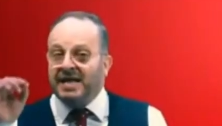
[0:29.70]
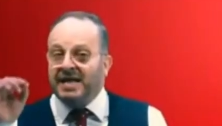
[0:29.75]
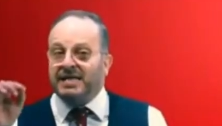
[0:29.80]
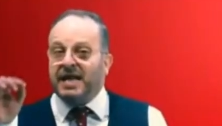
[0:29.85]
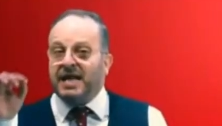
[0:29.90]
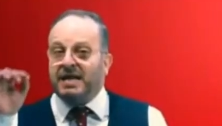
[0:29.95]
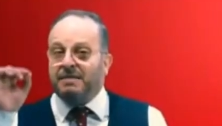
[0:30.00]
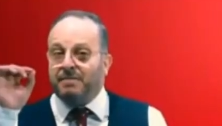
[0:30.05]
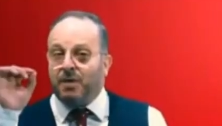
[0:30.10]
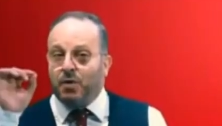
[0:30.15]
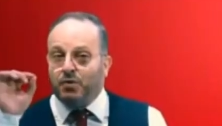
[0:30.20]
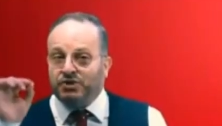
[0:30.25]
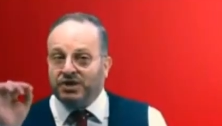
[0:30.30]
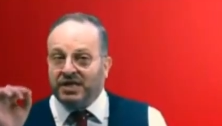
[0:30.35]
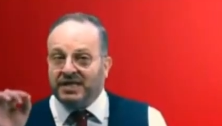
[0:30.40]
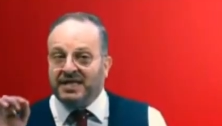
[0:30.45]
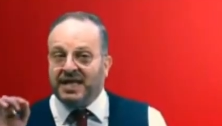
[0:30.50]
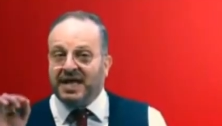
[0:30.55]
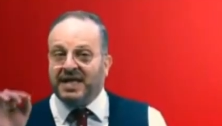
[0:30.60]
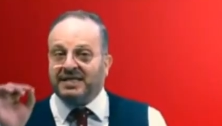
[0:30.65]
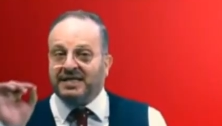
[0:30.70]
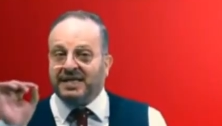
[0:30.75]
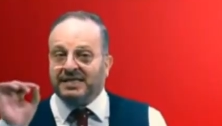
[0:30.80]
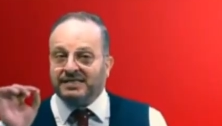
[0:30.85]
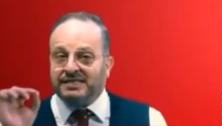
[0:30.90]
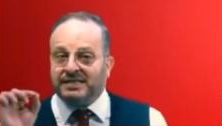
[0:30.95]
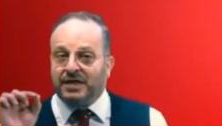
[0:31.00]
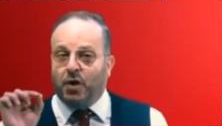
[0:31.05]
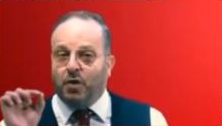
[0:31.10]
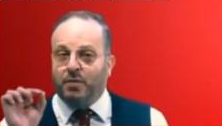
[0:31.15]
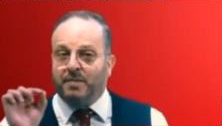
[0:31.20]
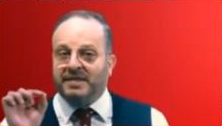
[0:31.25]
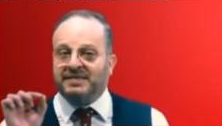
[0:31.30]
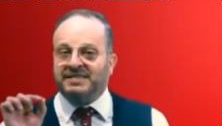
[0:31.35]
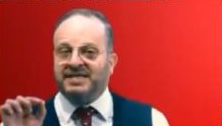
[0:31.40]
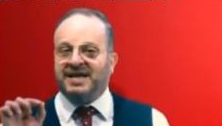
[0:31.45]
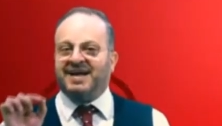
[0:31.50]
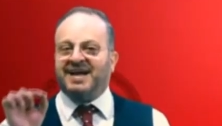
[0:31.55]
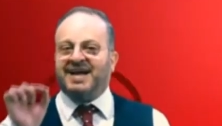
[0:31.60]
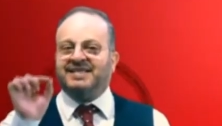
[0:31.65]
أن الموجة تصنع
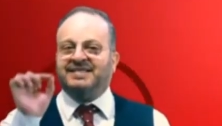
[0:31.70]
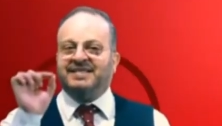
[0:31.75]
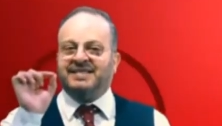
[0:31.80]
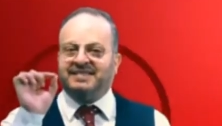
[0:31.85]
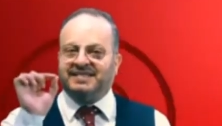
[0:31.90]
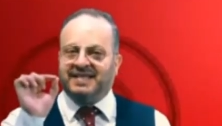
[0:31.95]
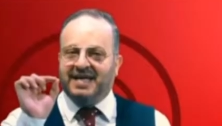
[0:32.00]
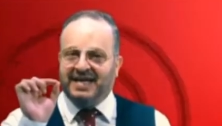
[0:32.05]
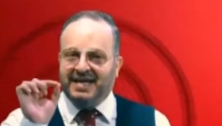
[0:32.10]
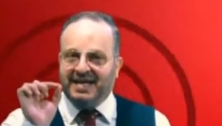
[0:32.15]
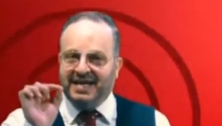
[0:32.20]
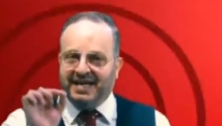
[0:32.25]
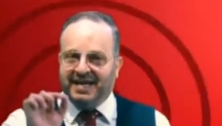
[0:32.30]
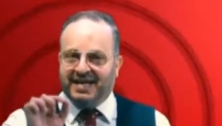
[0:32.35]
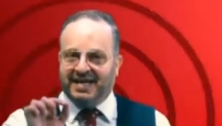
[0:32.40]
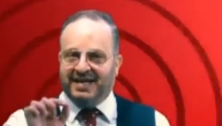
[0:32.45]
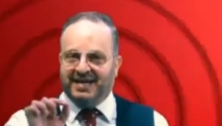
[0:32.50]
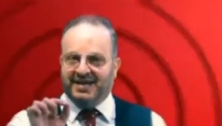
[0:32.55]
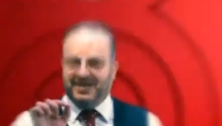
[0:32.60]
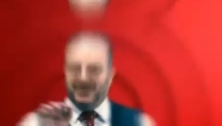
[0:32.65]
مسارات التاريخ